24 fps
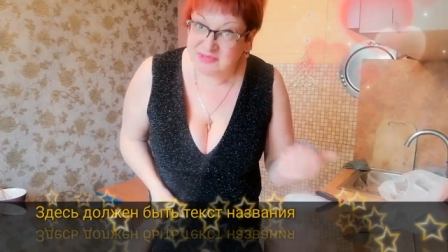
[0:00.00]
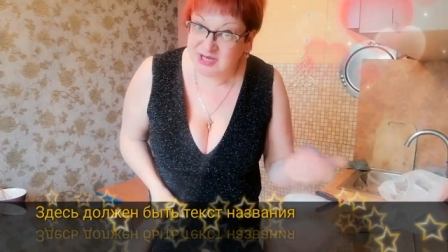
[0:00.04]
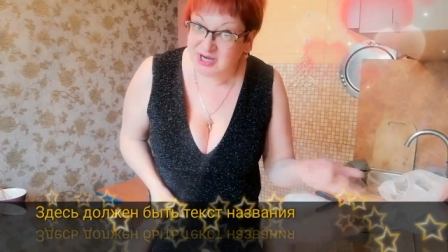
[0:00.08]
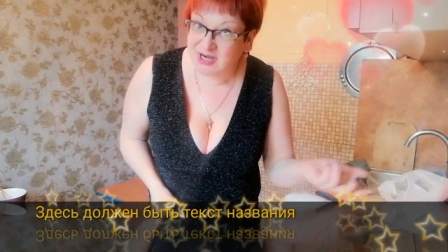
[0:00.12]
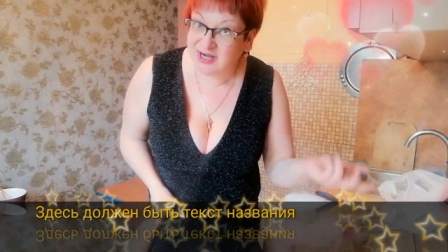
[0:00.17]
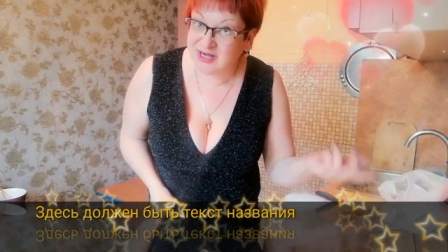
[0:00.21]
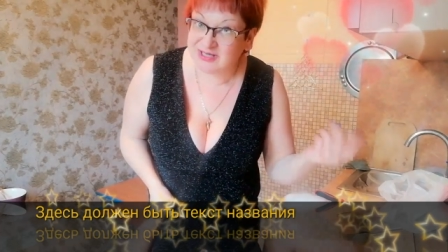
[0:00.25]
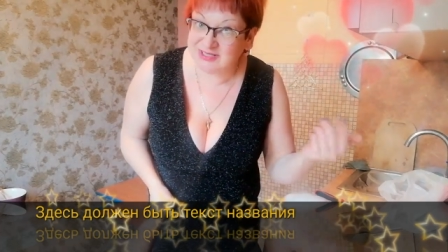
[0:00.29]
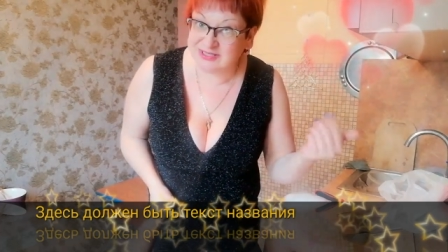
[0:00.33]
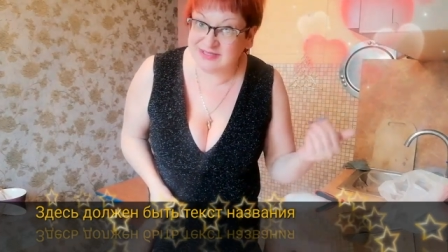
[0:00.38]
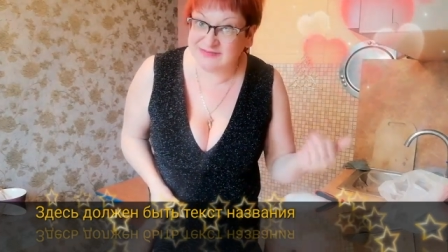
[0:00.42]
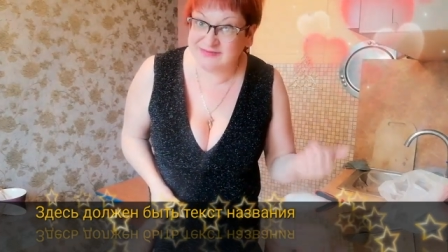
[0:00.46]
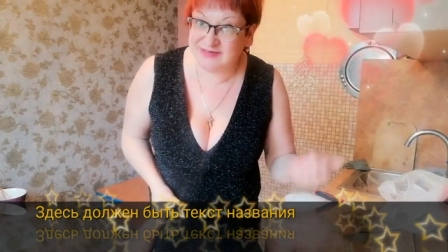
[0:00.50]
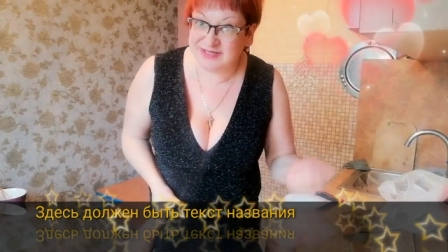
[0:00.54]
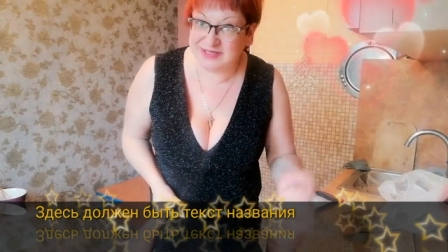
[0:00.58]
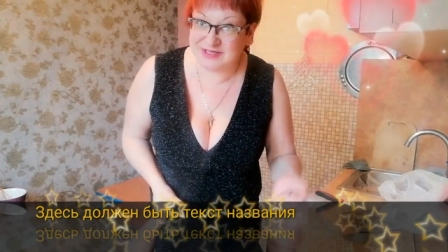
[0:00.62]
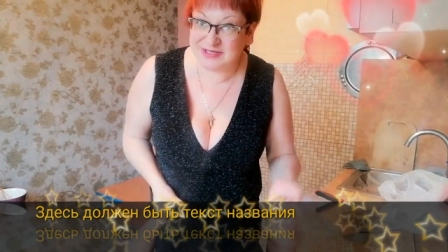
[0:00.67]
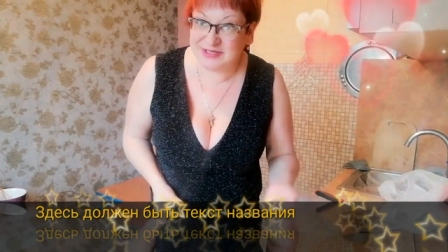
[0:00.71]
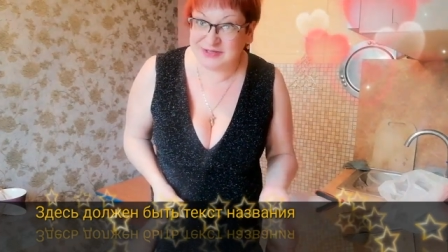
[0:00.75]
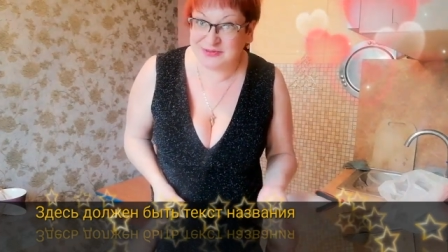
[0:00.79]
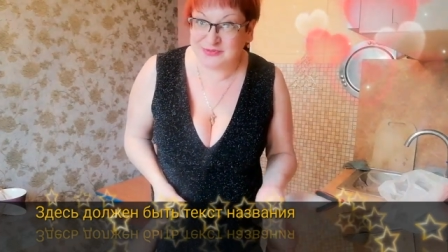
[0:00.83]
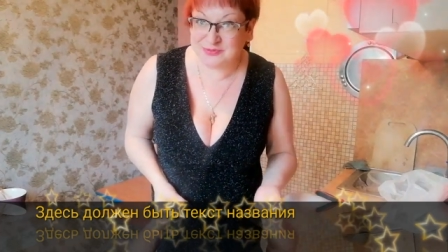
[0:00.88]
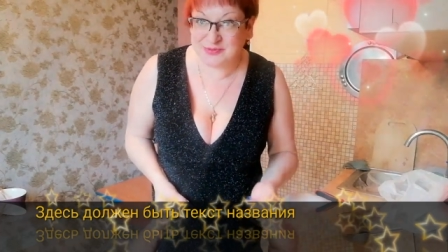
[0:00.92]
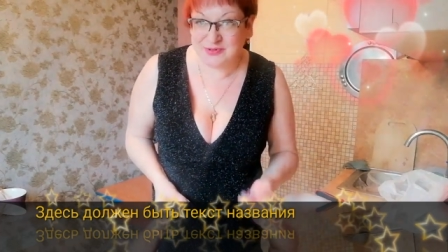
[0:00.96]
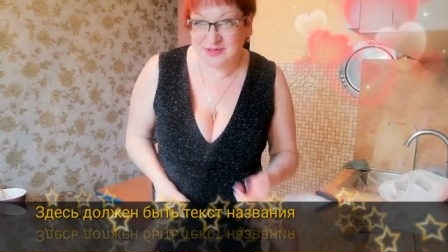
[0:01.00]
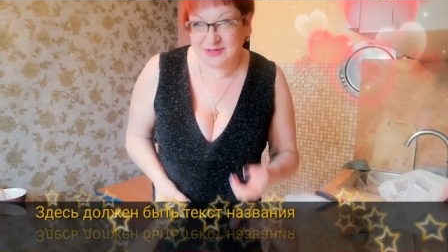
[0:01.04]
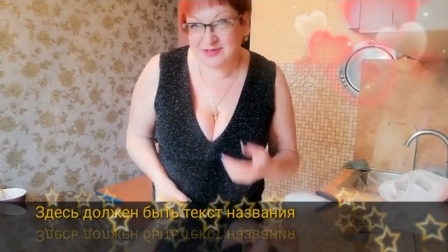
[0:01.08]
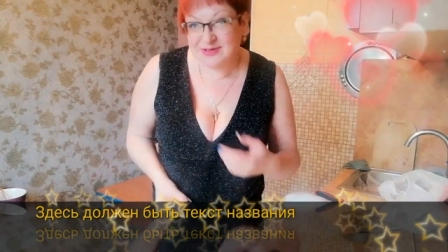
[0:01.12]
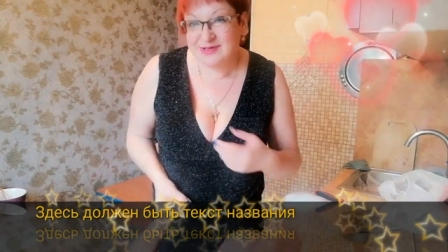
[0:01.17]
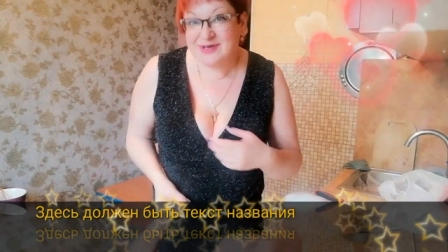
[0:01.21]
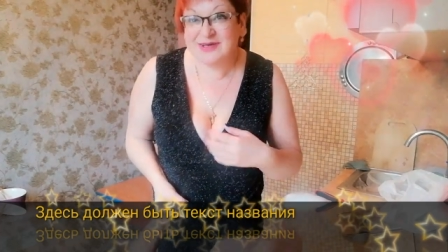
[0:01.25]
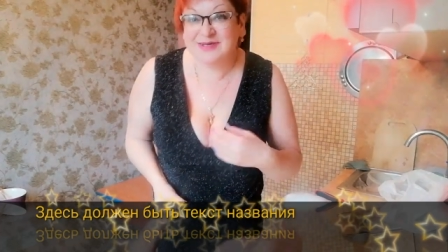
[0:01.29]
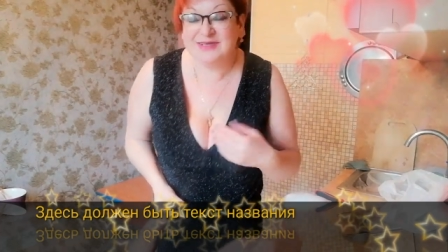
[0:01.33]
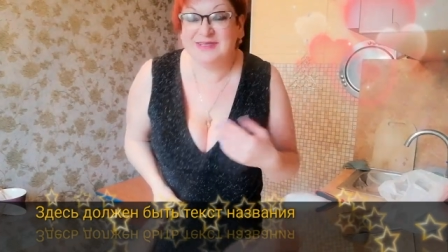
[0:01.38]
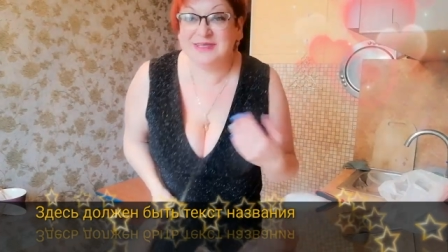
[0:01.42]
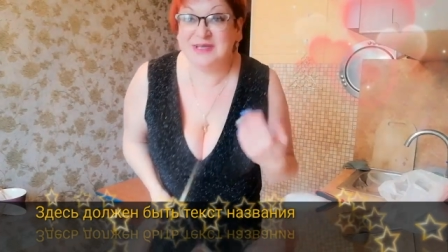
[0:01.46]
а одевать некуда.
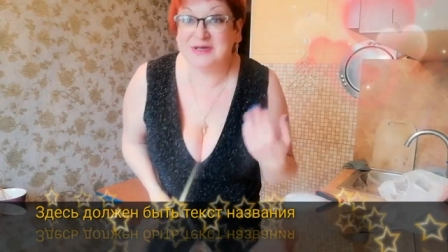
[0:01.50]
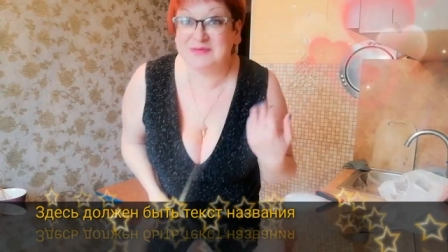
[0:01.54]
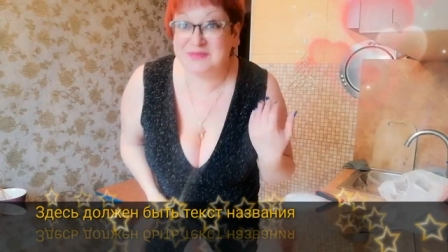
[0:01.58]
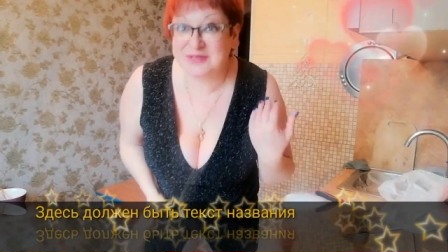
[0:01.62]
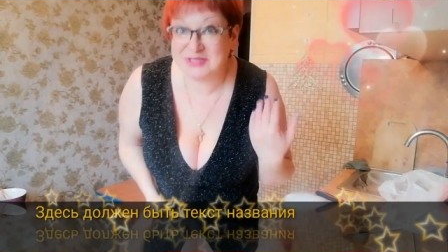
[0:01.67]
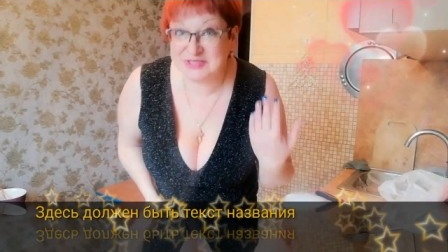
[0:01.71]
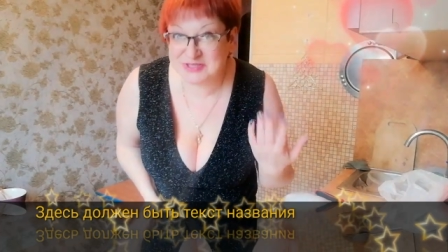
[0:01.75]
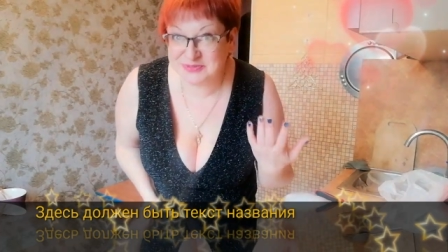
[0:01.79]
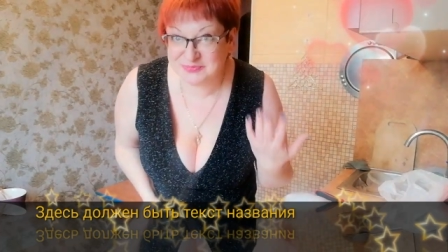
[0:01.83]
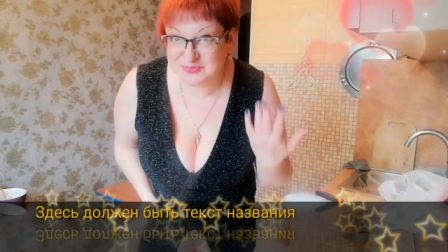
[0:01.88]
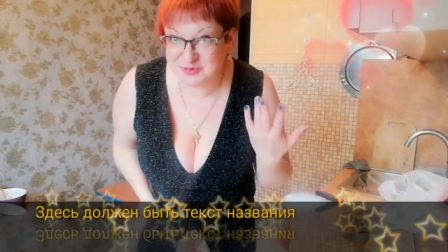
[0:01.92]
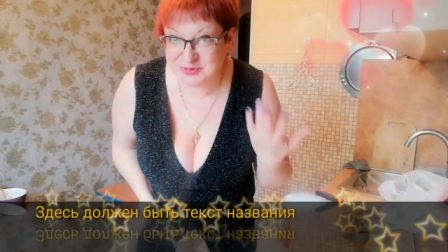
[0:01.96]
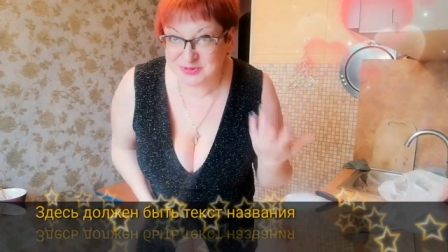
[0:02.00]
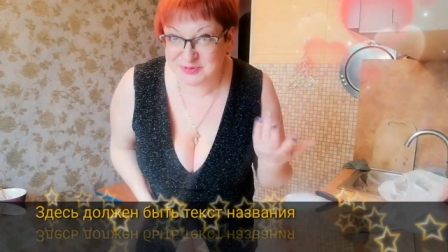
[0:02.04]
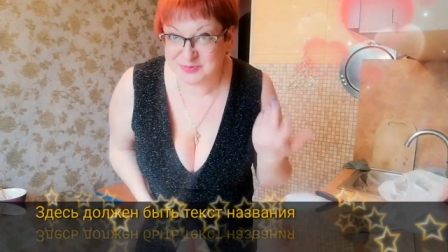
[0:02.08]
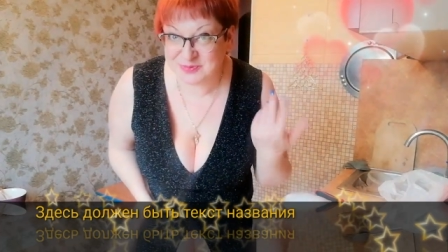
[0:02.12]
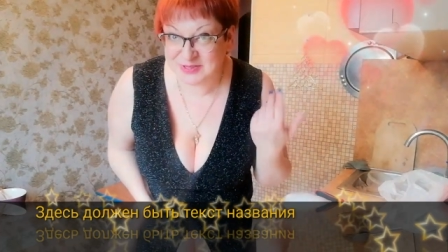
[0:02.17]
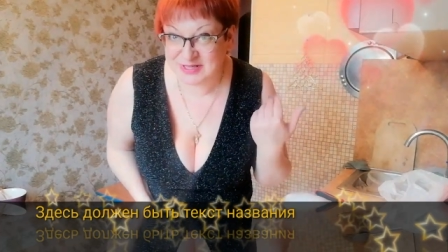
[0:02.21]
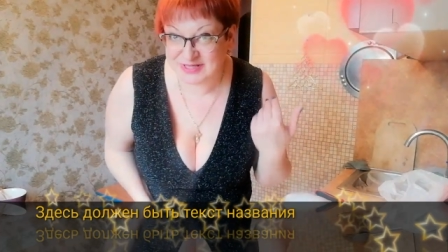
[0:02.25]
Давайте будем